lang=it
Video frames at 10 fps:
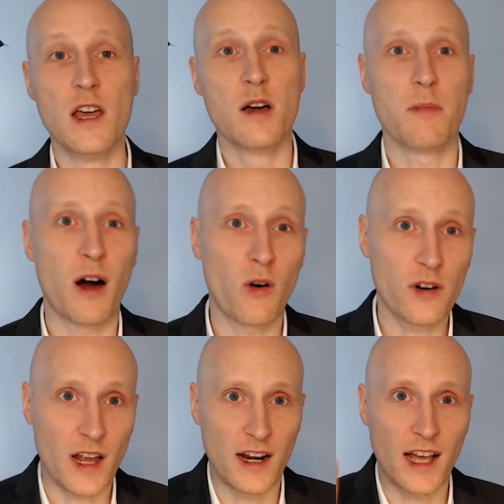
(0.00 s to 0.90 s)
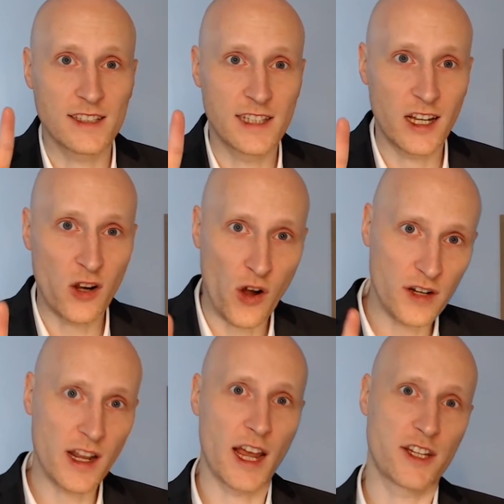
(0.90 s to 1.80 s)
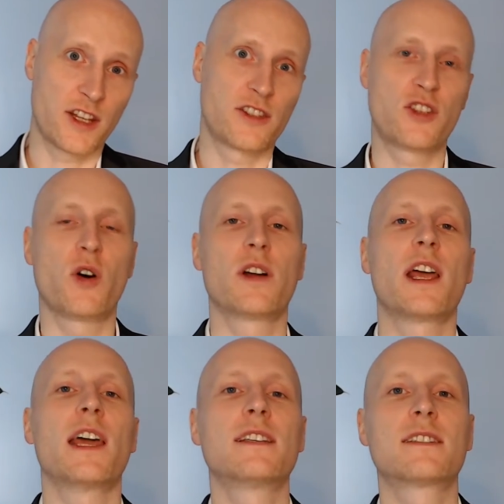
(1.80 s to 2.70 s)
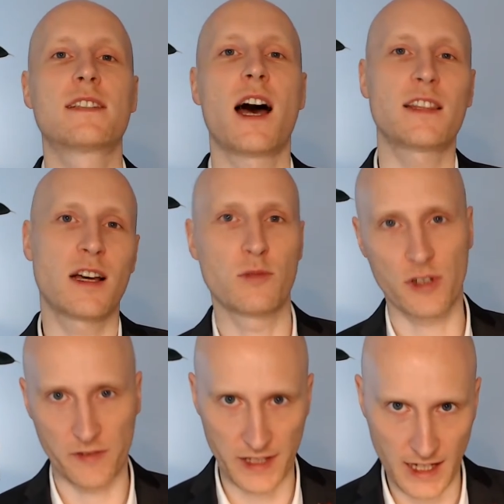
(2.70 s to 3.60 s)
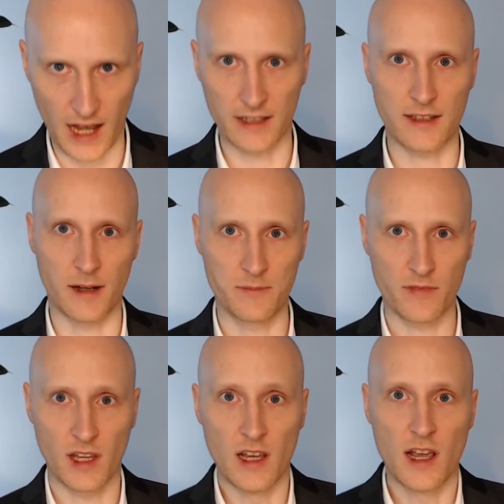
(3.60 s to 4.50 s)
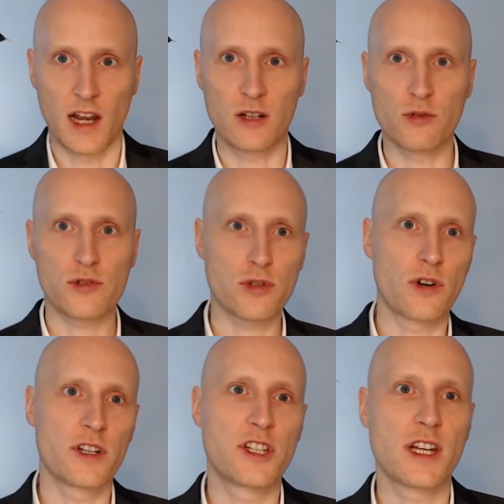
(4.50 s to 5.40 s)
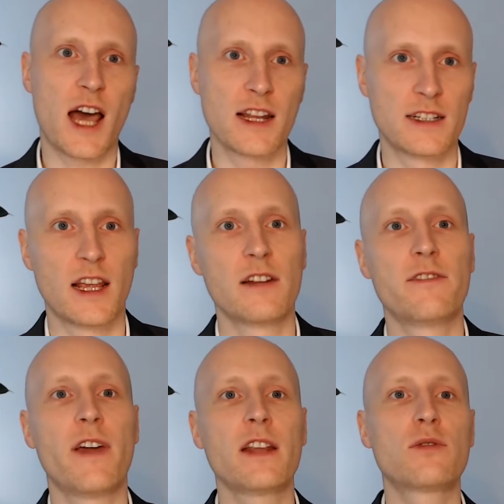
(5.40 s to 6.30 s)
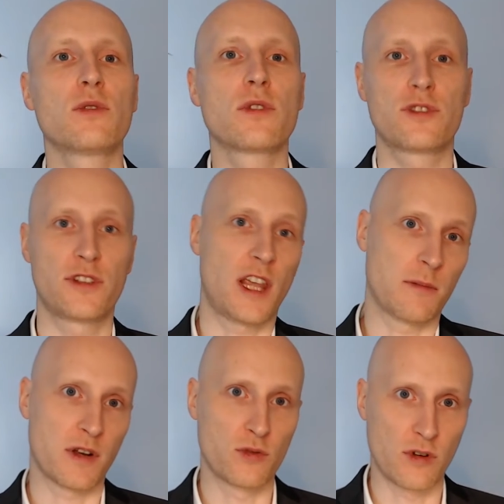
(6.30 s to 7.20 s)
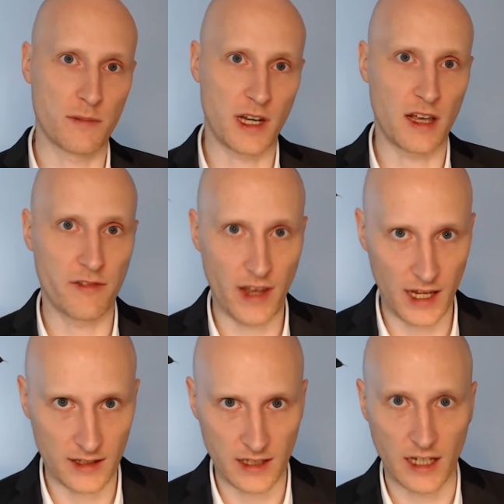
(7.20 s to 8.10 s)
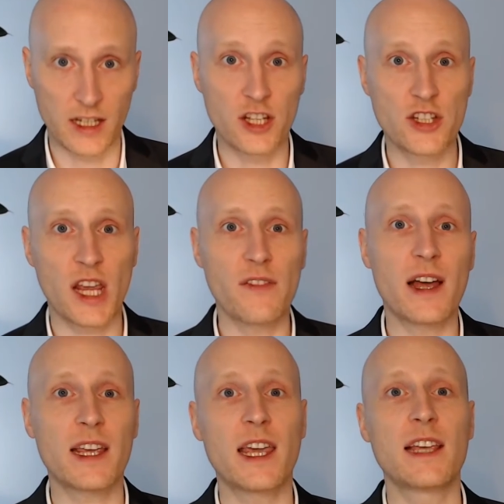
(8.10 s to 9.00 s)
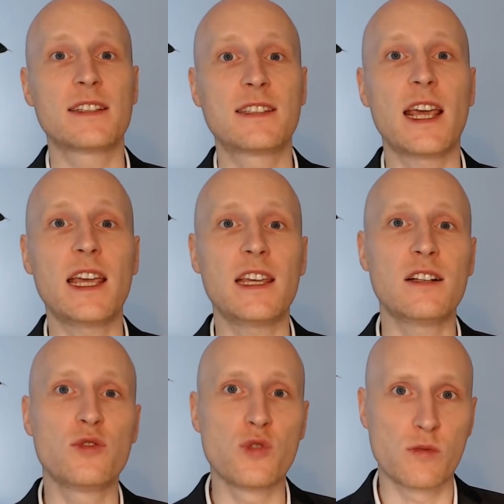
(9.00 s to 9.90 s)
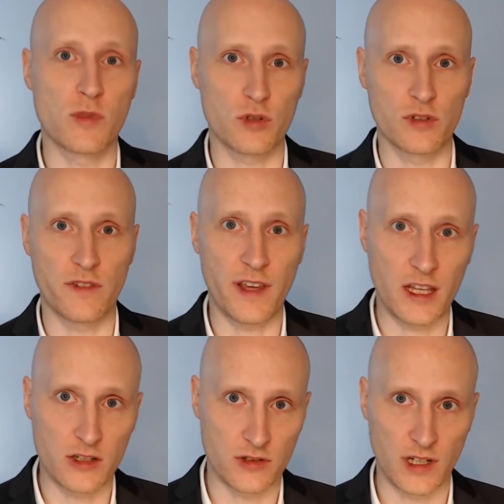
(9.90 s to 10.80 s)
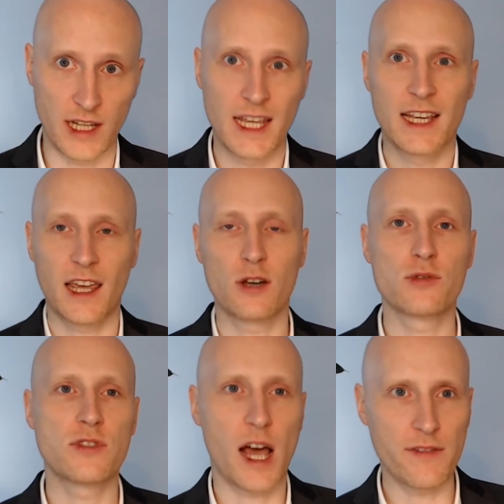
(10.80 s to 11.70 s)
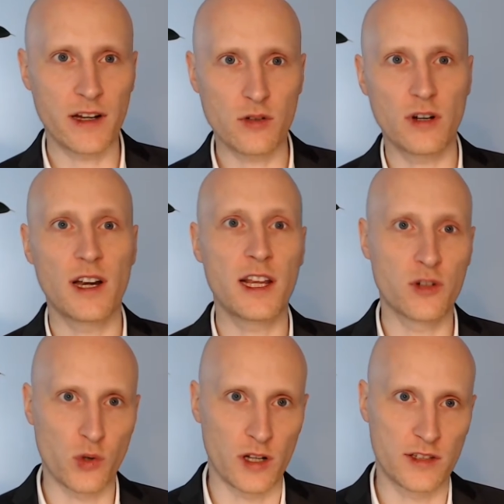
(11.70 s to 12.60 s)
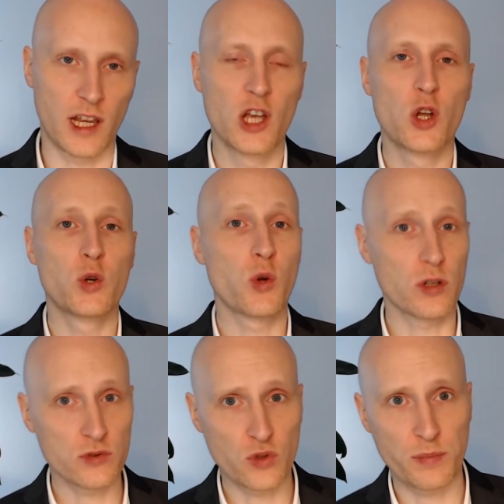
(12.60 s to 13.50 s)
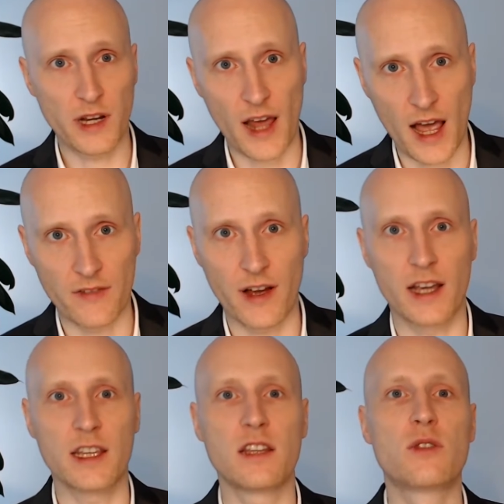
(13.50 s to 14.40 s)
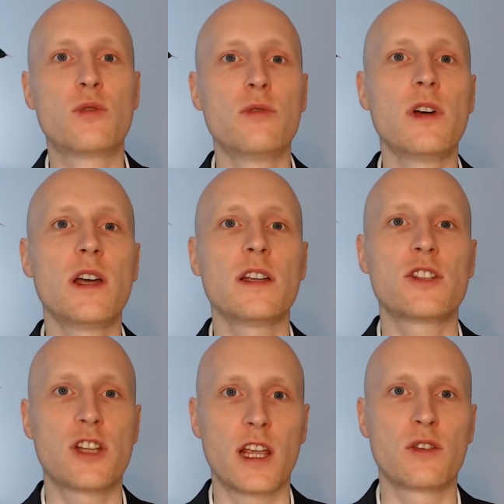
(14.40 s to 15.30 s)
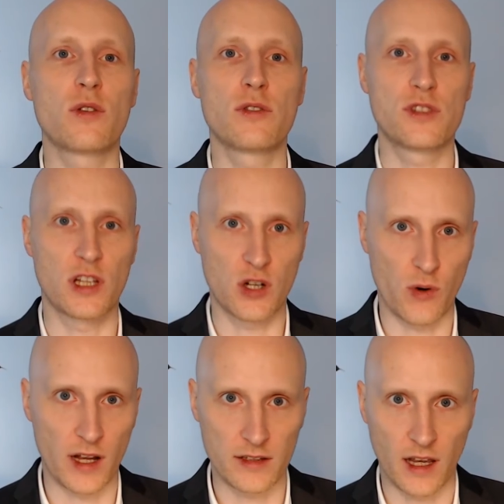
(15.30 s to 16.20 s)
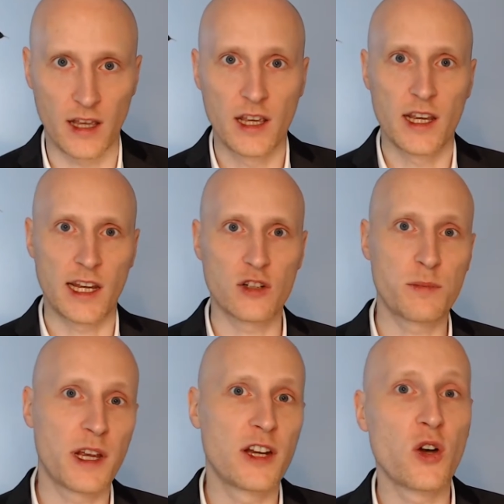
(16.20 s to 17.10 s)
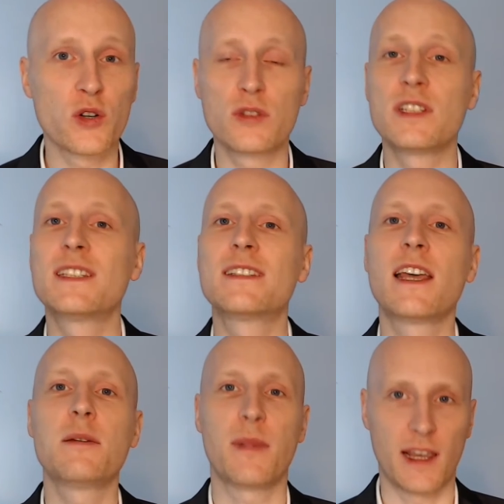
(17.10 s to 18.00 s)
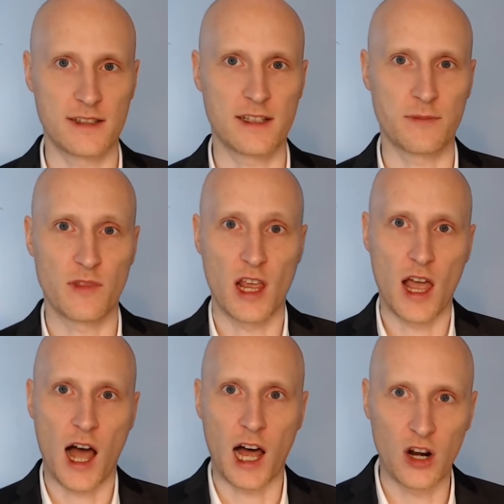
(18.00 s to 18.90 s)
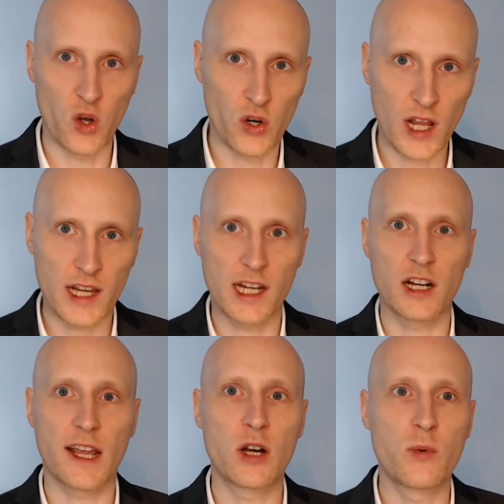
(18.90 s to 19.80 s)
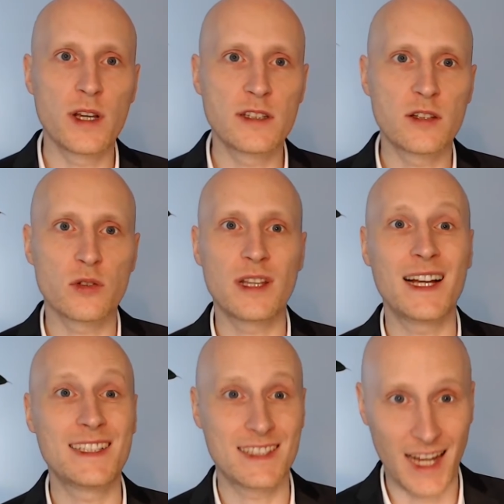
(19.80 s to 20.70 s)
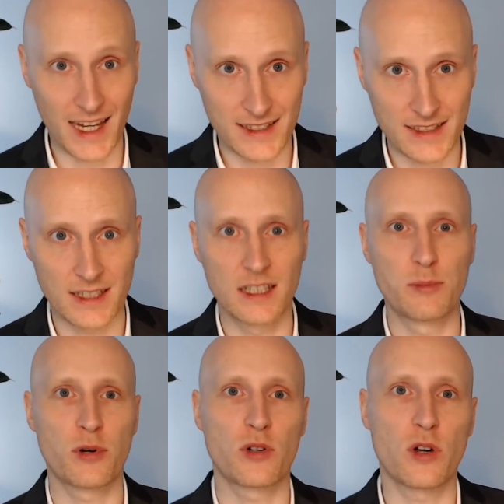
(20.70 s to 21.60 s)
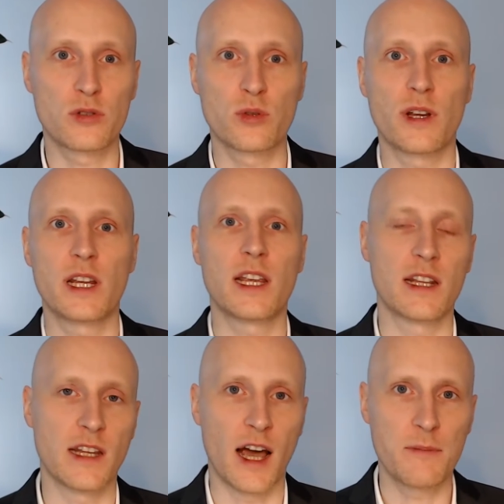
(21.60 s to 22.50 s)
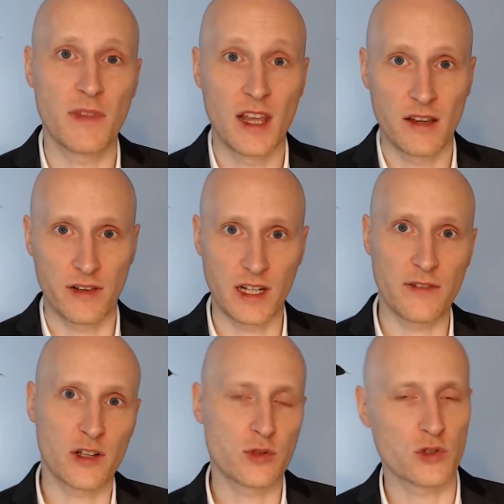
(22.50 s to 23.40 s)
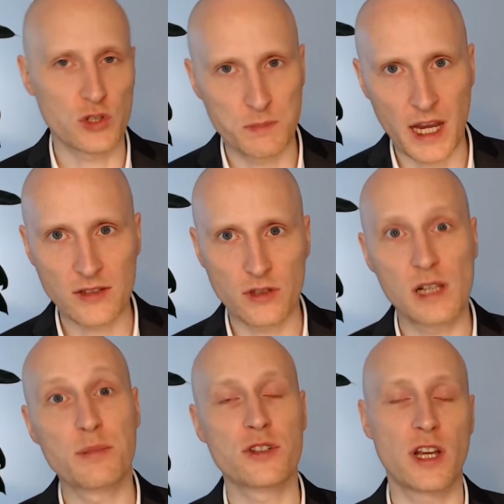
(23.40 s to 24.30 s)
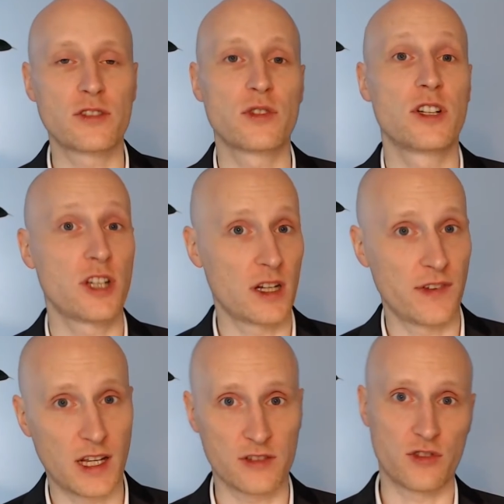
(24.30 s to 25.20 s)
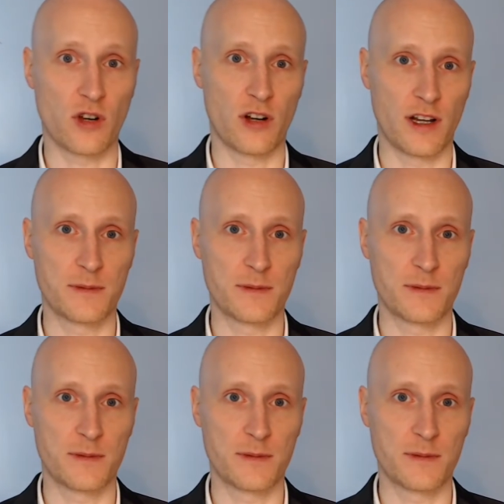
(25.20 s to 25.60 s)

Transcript: Ma ora la seconda eccezione è stata modificata. L'annuncio originale del 21 settembre 2020 diceva che se il numero di veicoli che usavano le ruote non superava i 250 in un periodo di sei mesi. Allora il requisito del test di prodotto in India veniva sospeso nel processo di certificazione.